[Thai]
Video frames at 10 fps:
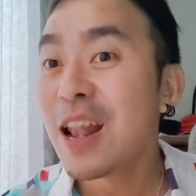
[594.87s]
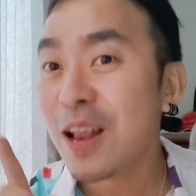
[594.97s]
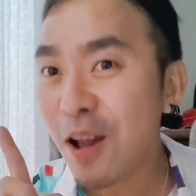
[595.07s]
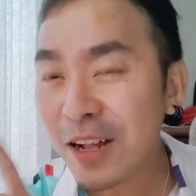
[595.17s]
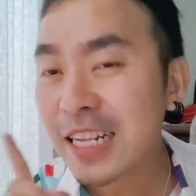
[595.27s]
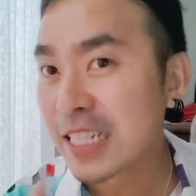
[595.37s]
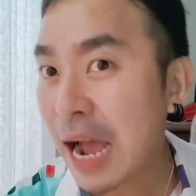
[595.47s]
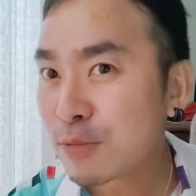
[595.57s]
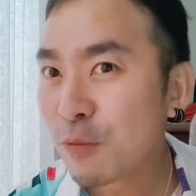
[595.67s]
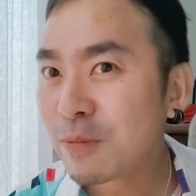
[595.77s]
รอติด
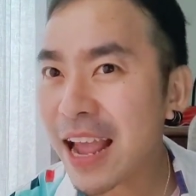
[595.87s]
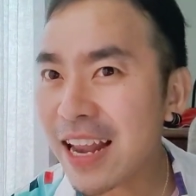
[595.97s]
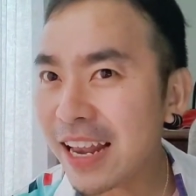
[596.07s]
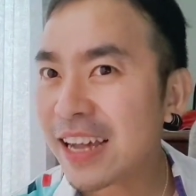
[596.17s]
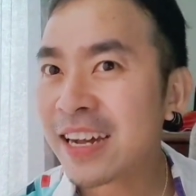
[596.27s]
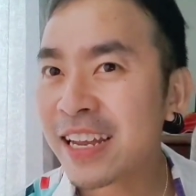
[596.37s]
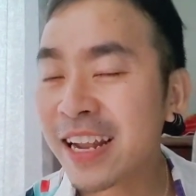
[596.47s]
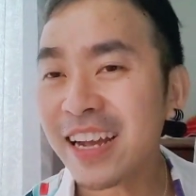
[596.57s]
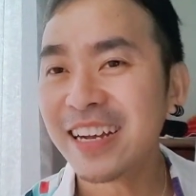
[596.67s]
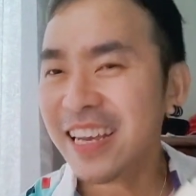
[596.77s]
ตามชมได้เลย
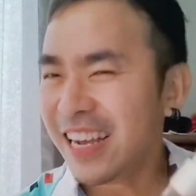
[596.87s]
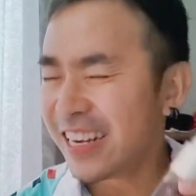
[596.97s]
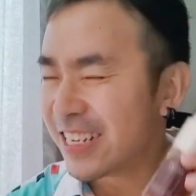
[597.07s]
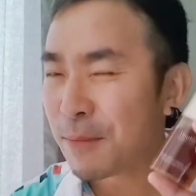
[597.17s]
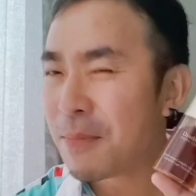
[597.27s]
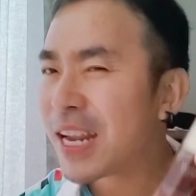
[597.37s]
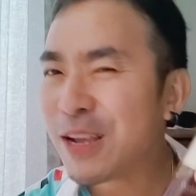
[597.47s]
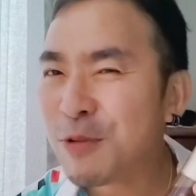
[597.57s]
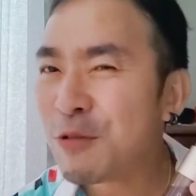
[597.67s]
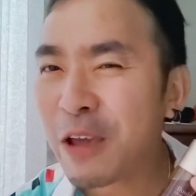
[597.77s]
นะเดี๋ยวจะมา
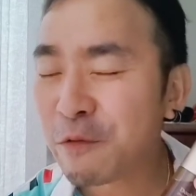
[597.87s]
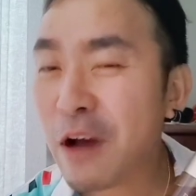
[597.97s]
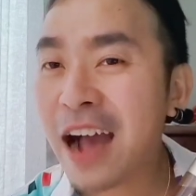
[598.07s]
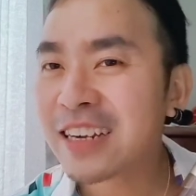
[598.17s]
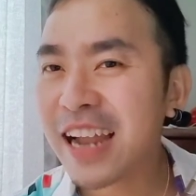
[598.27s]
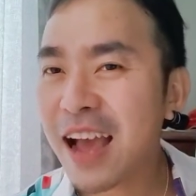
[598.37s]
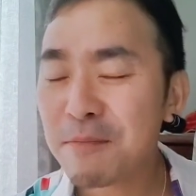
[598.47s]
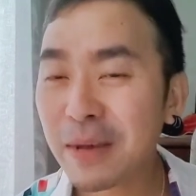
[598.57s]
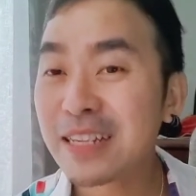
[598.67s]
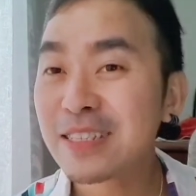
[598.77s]
รีวิวให้ฟังนะ
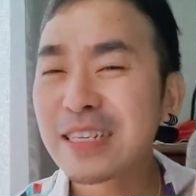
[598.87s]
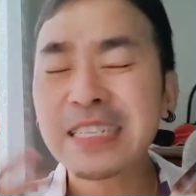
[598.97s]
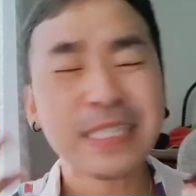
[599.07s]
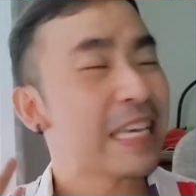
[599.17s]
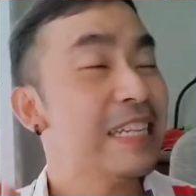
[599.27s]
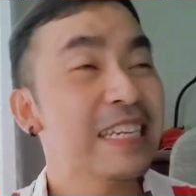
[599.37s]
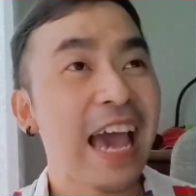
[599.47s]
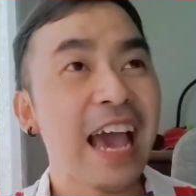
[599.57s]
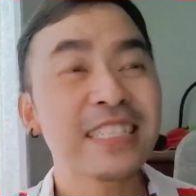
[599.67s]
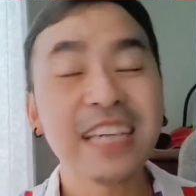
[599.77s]
เป็นสกิน
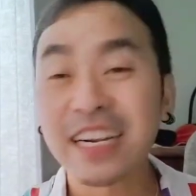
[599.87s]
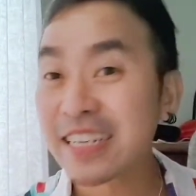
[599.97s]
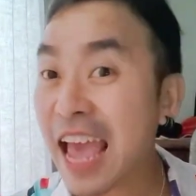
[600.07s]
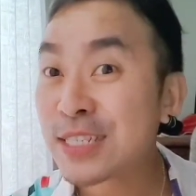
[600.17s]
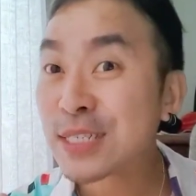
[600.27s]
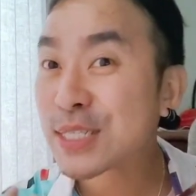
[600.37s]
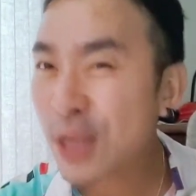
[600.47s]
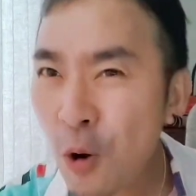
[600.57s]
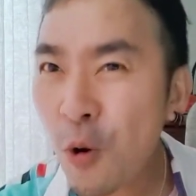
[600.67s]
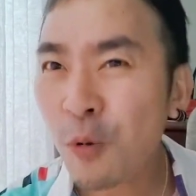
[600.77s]
แคร์จากแดนโส
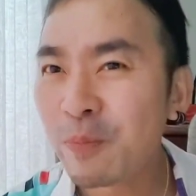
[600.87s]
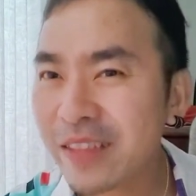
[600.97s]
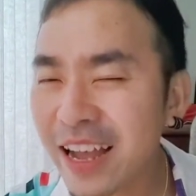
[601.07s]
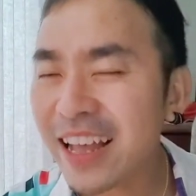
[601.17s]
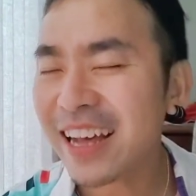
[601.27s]
มนะ